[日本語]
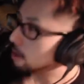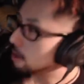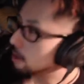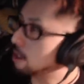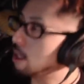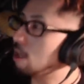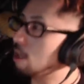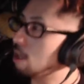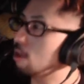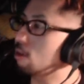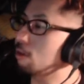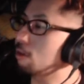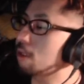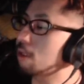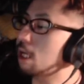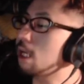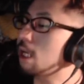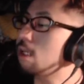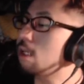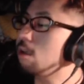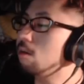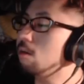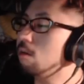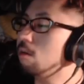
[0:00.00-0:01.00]
木と
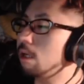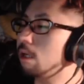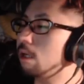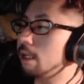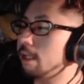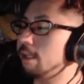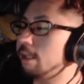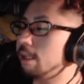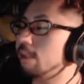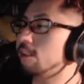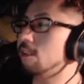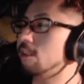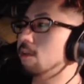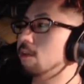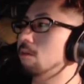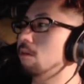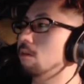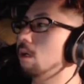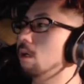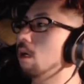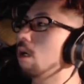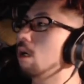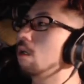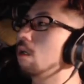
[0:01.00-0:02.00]
何を話したの
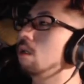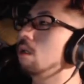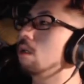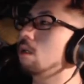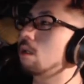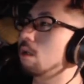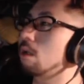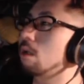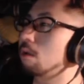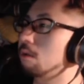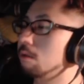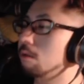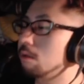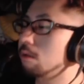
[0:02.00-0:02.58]
かが気になる。